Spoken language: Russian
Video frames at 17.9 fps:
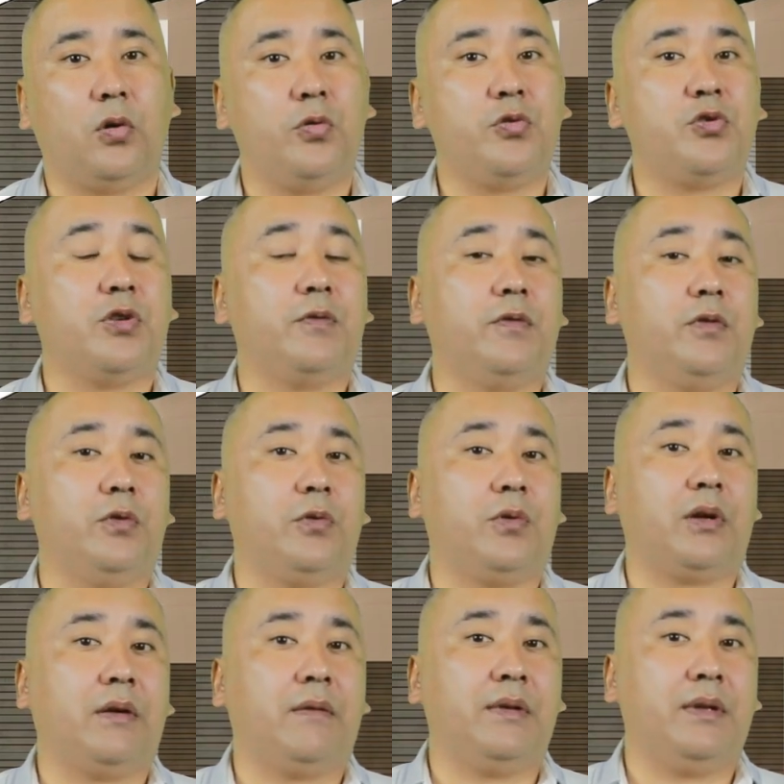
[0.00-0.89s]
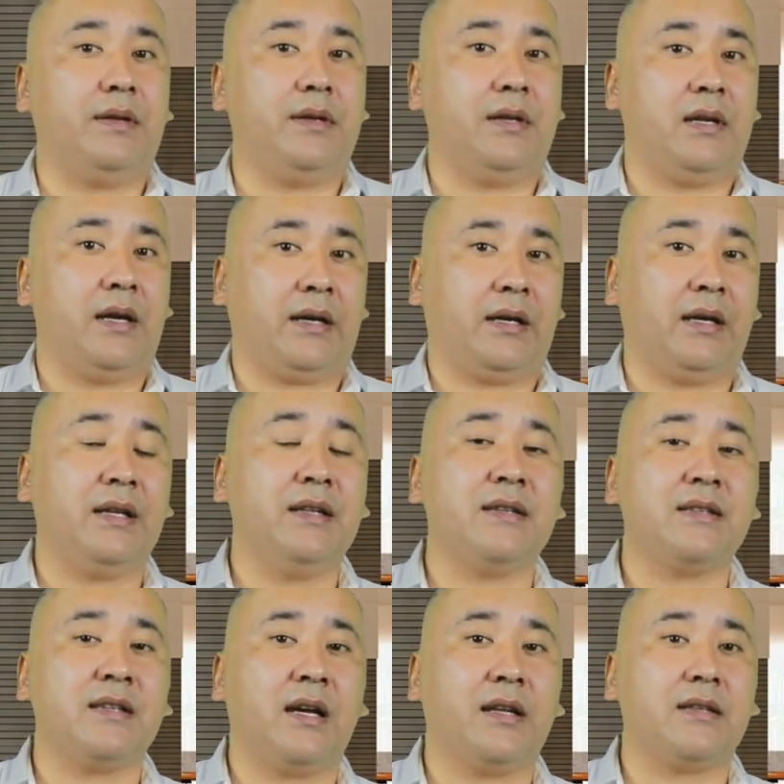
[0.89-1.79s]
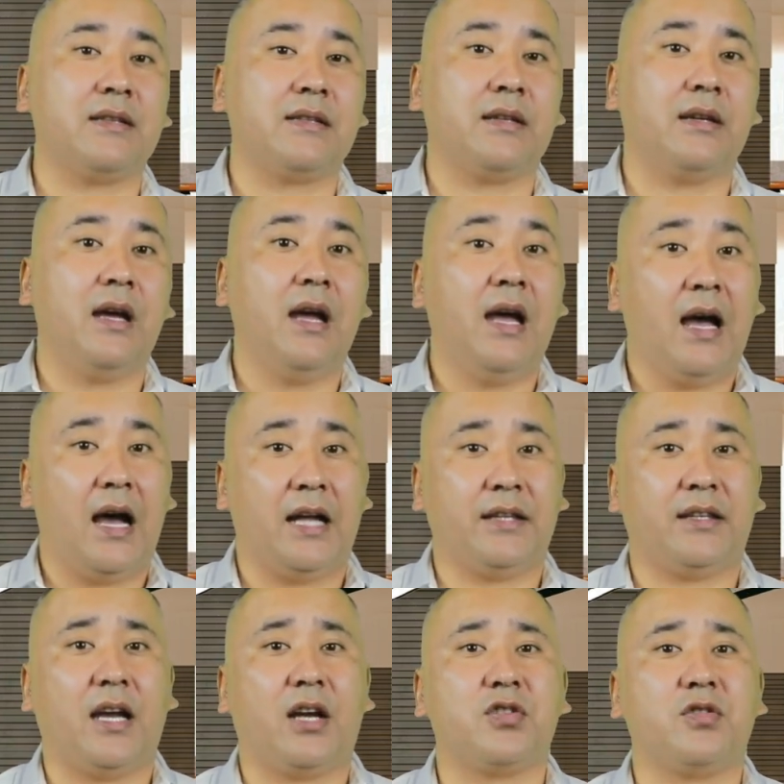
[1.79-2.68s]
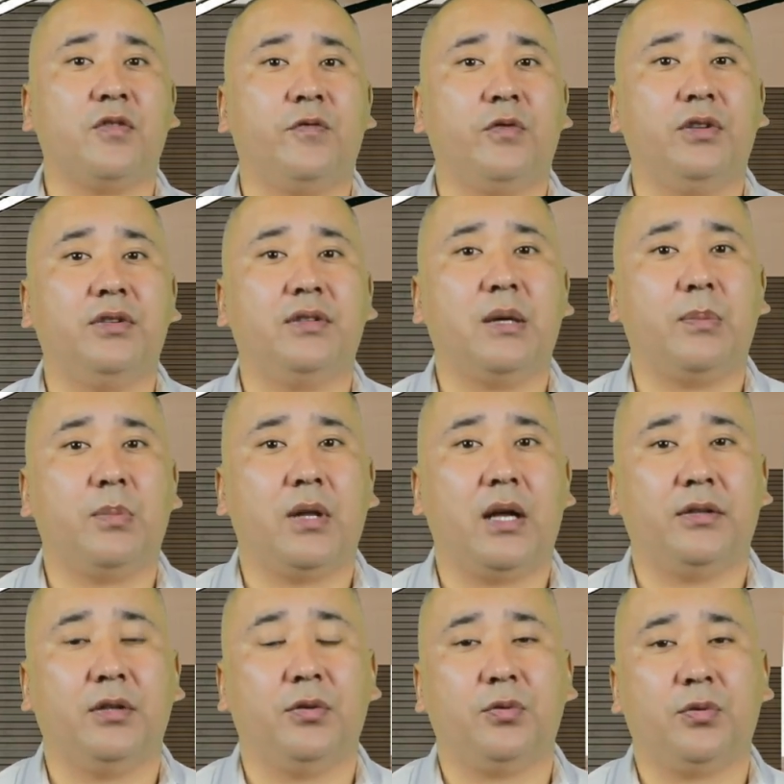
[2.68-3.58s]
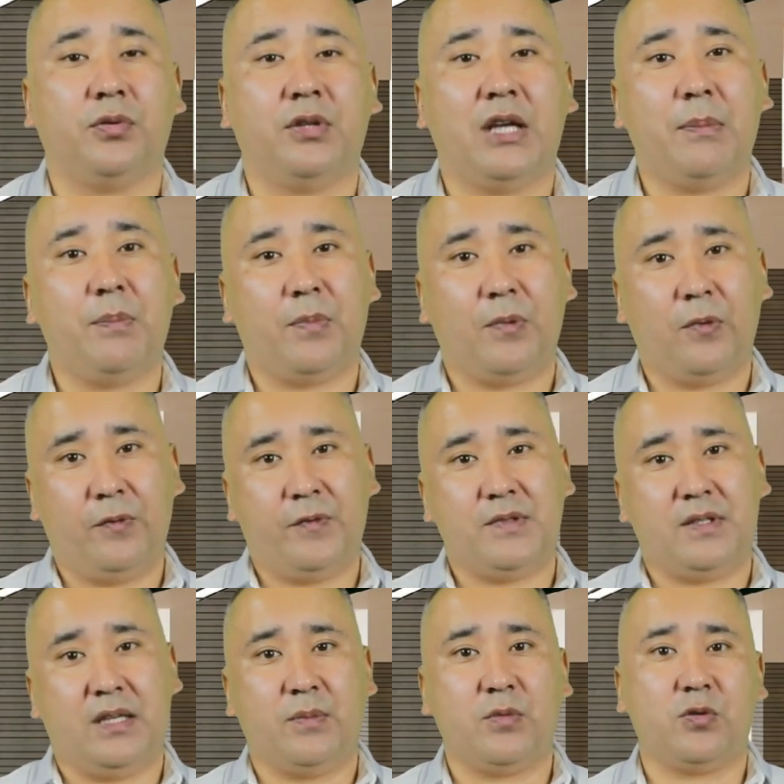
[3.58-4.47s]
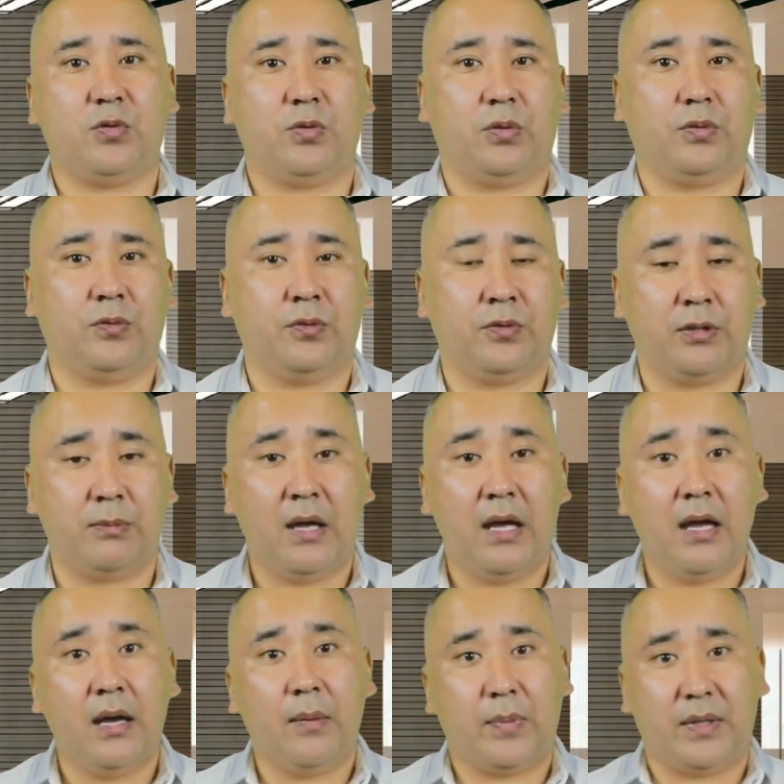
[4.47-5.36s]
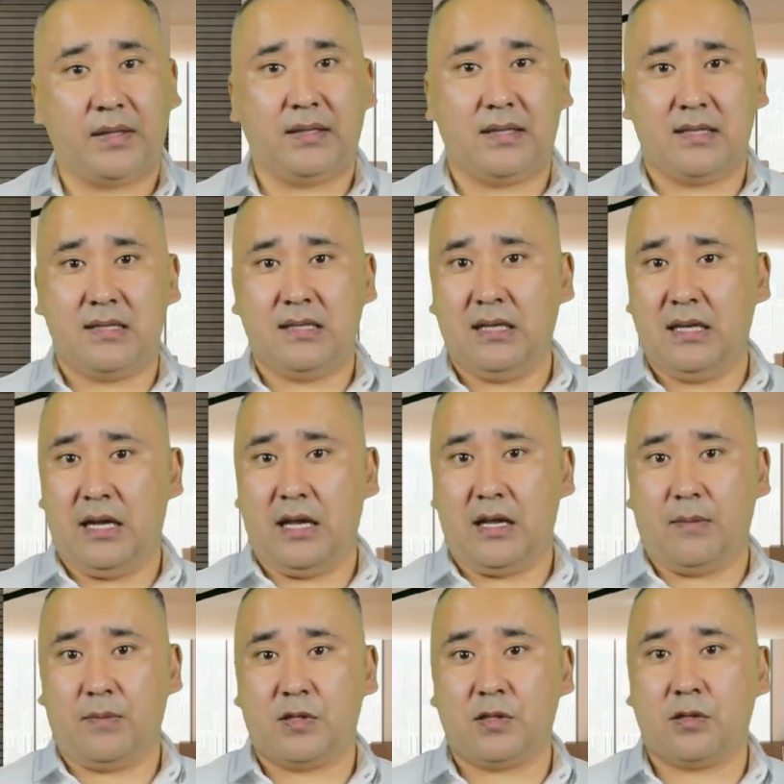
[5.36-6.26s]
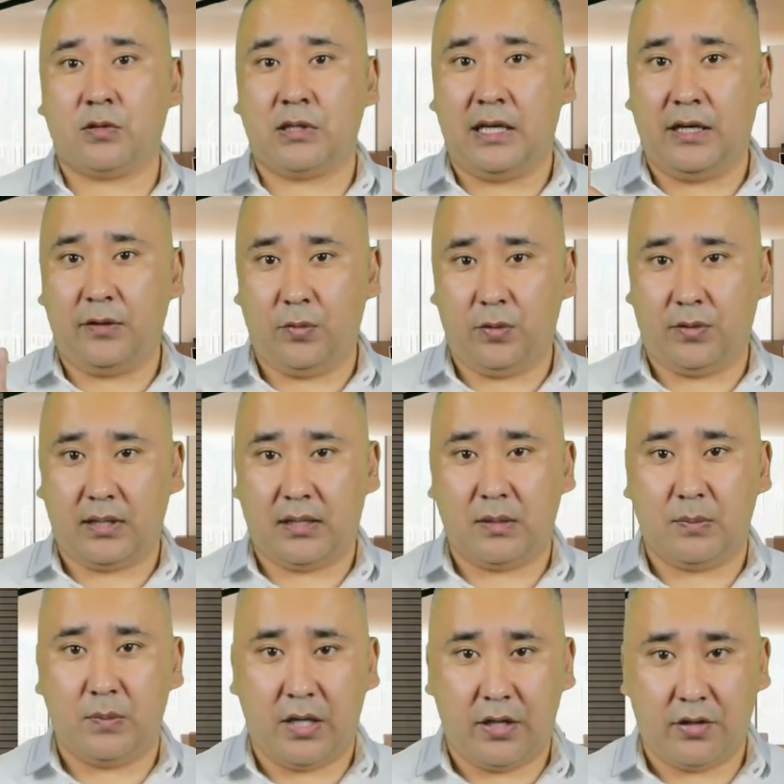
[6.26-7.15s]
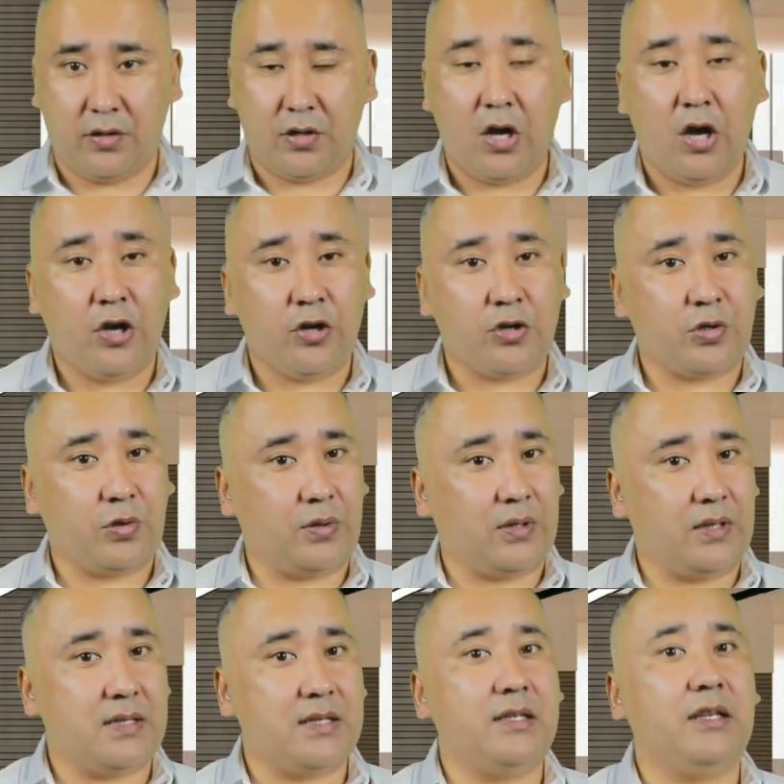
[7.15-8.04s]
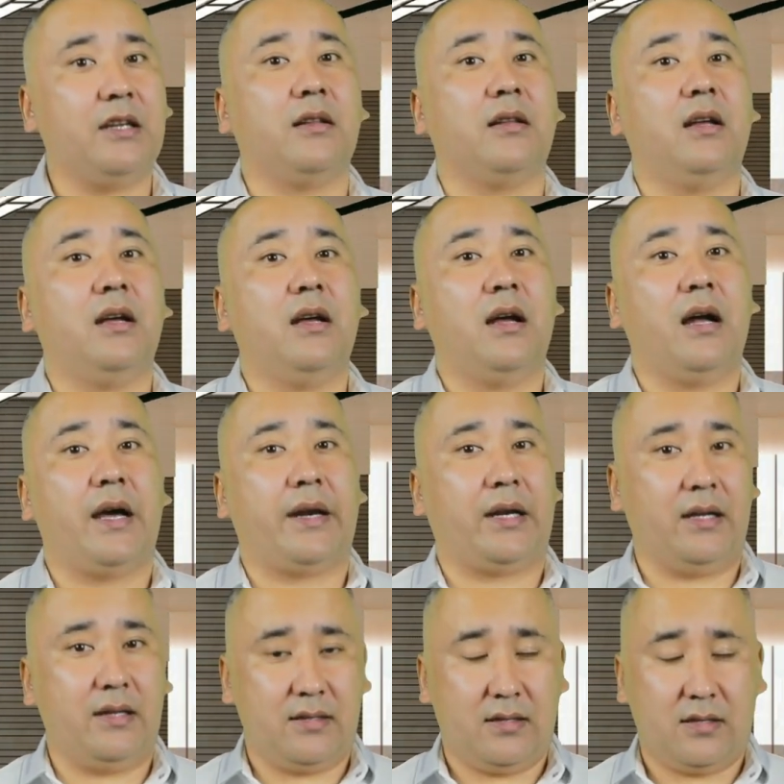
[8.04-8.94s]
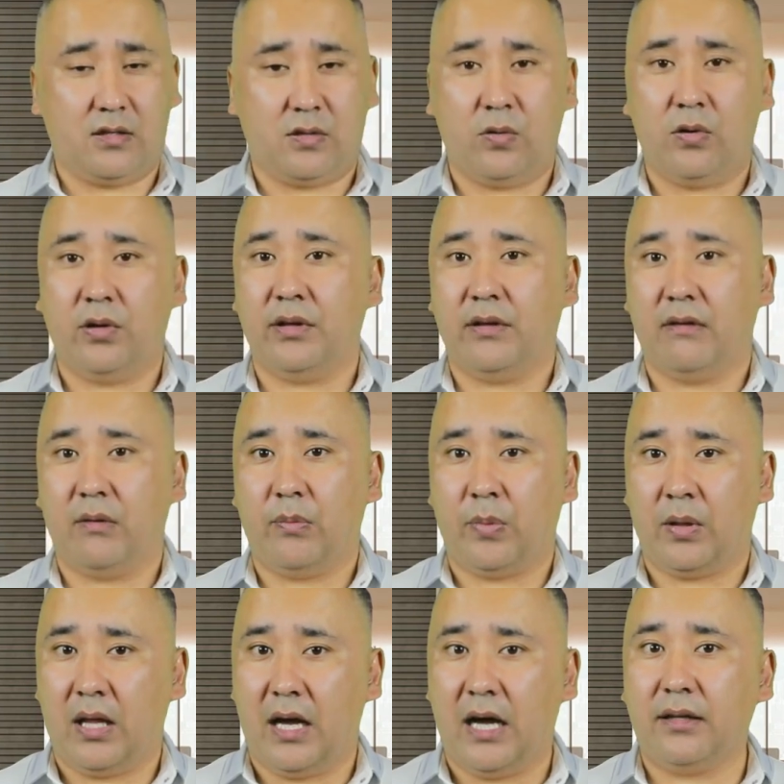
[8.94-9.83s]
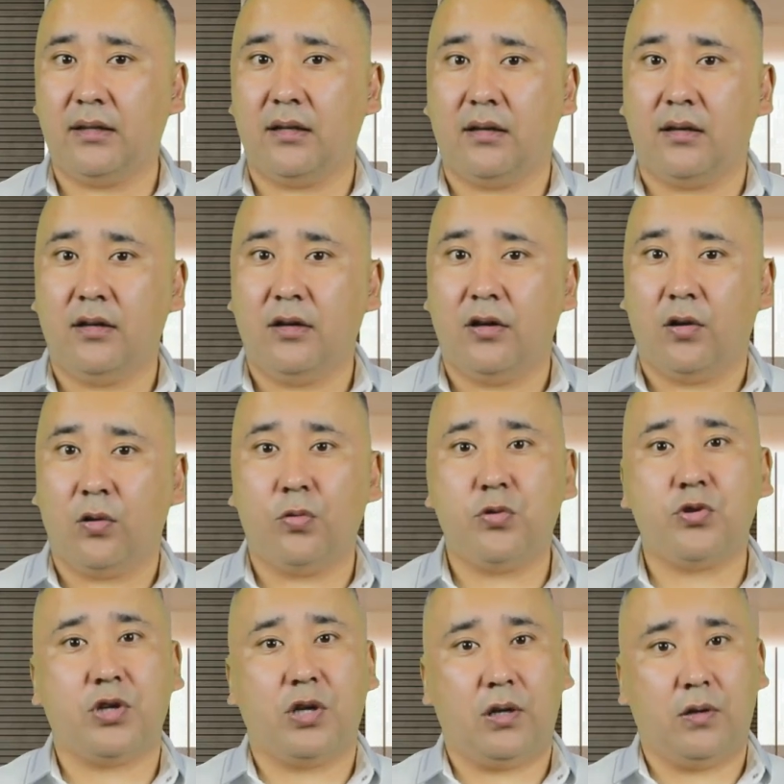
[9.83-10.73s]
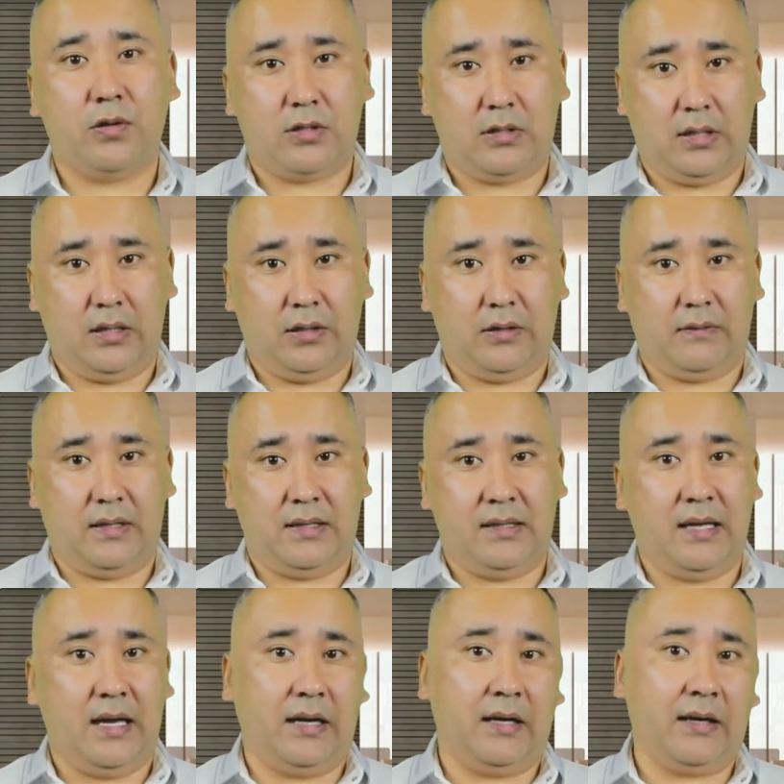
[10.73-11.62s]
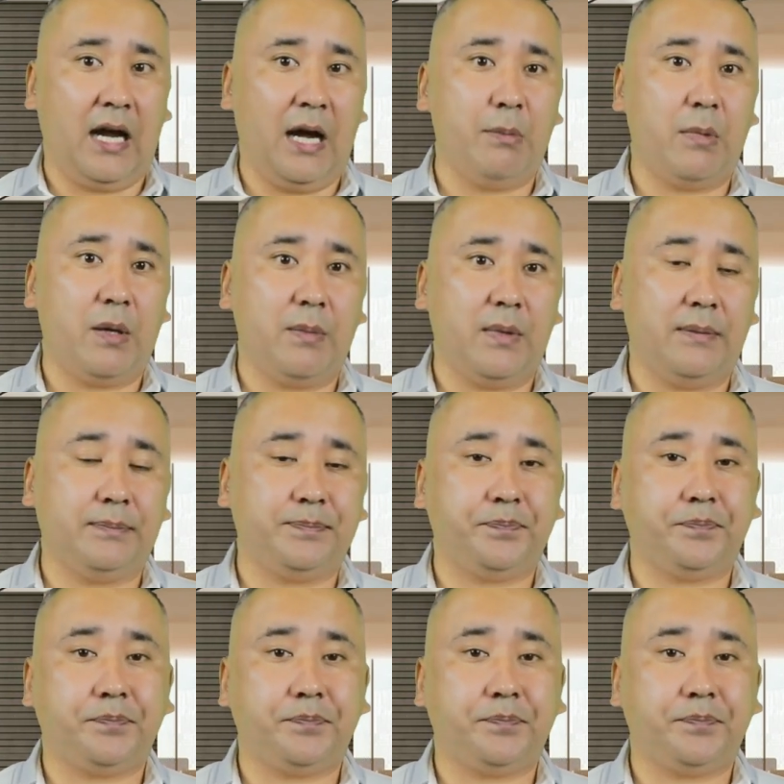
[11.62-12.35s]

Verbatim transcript: ключевые руководители организации, а также фонд оплаты труда по всем структурным подразделениям. Следует отметить, что раздел организационного плана лучше иллюстрировать диаграммами